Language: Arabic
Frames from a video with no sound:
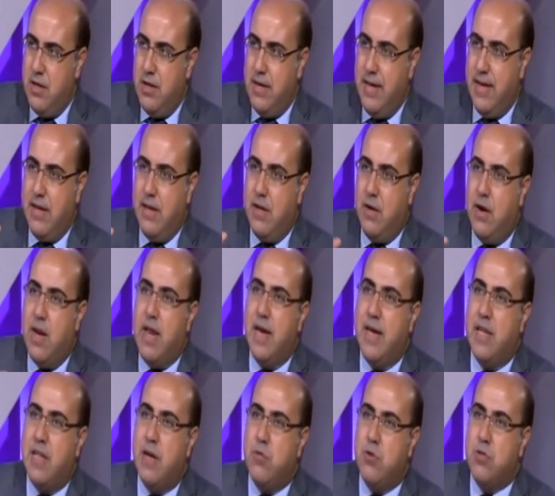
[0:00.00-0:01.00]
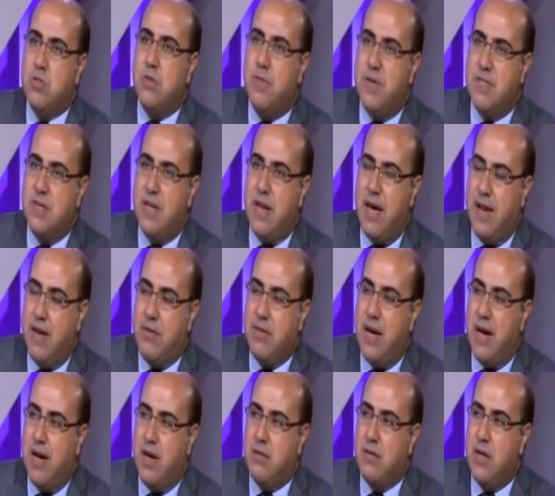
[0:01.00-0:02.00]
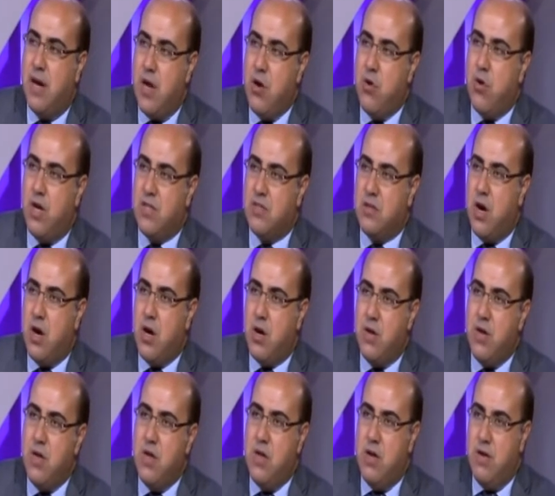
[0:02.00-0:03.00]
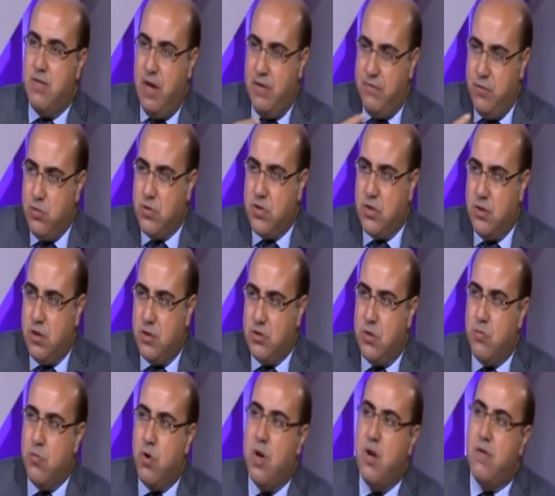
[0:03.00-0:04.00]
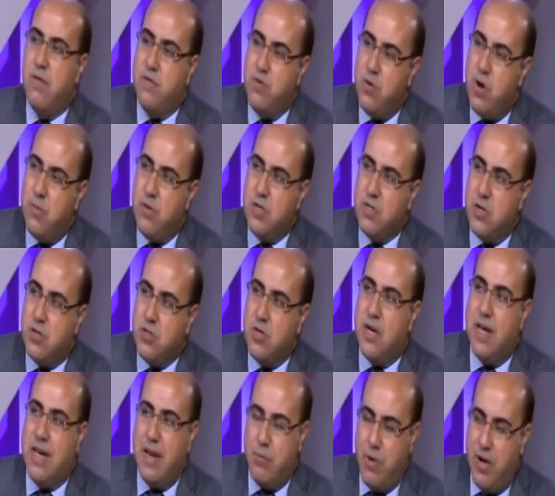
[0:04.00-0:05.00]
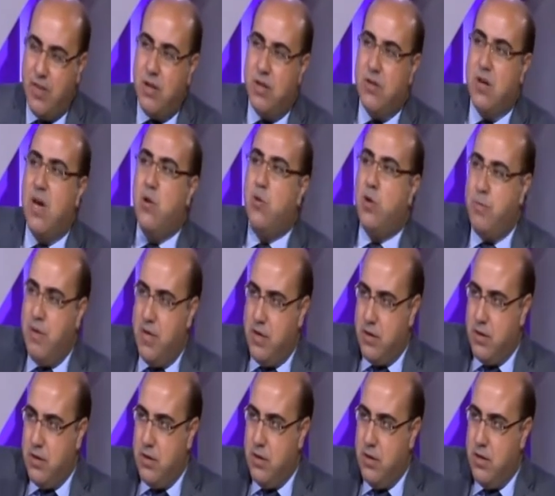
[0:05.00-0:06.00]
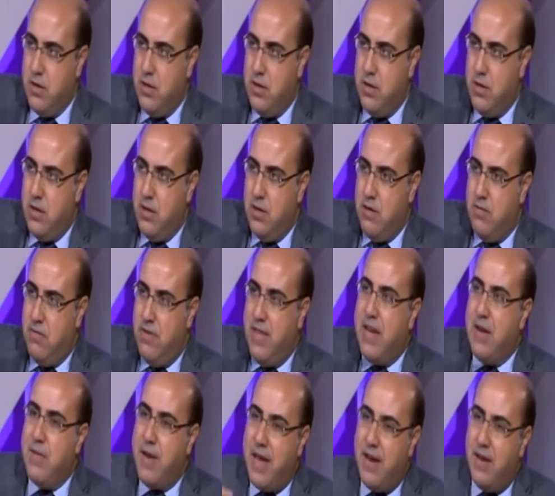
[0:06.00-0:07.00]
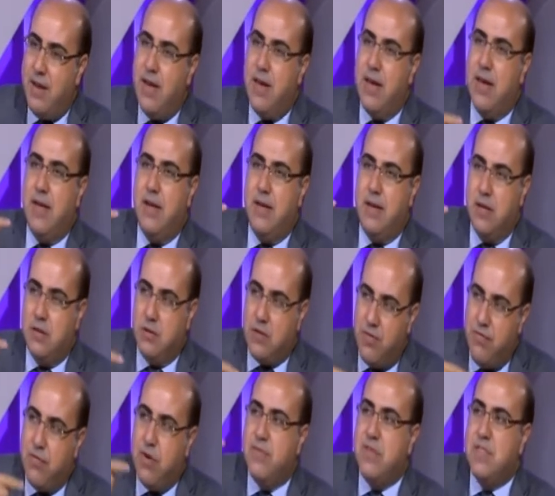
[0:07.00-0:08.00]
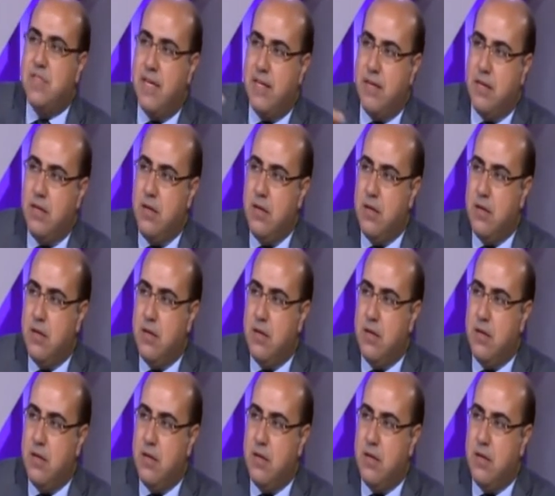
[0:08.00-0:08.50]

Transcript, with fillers: لكن لو انا جيت ابص مثلا على تغير الاسعار 2016 مقارنه ب 2015 لكن المعدل معدل تغير كبير نعم ده اللي خلى الطفره في الزياده دي